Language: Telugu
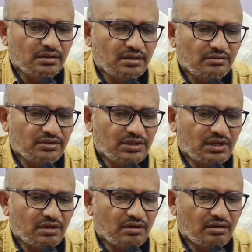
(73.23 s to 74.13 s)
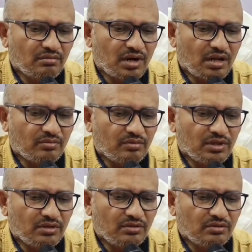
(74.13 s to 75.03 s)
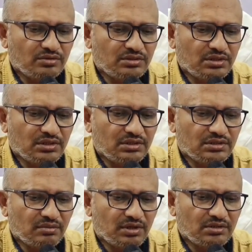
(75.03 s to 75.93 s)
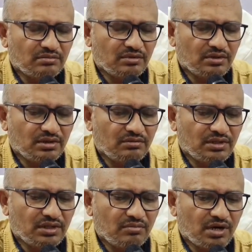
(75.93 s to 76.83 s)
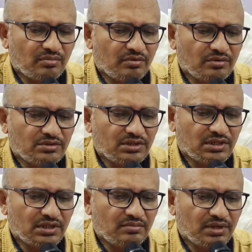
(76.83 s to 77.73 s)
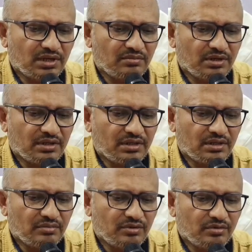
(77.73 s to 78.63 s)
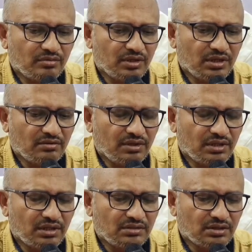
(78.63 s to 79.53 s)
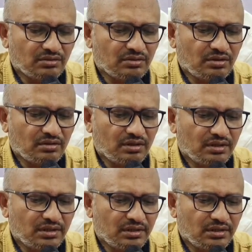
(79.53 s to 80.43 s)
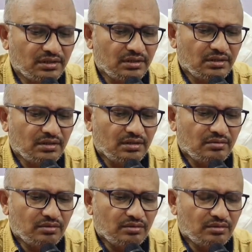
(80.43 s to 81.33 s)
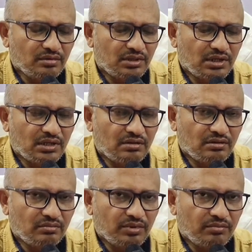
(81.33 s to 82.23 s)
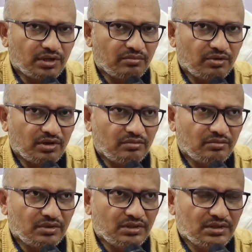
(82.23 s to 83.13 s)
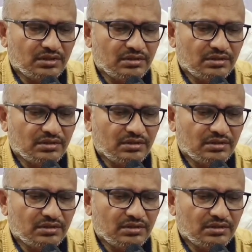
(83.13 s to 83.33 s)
ఈ విషయాల్లో మార్పులు ఎందుకు వచ్చినాయి సమాజంలో ఏ విధంగా మార్పులు వచ్చినాయి అనేది పక్కన పెడితే ఇప్పుడు ఏ విధంగా జరుగుతూ ఉందంటే ఇప్పుడు తల్లిదండ్రులు పెంపకంలో ఏముంది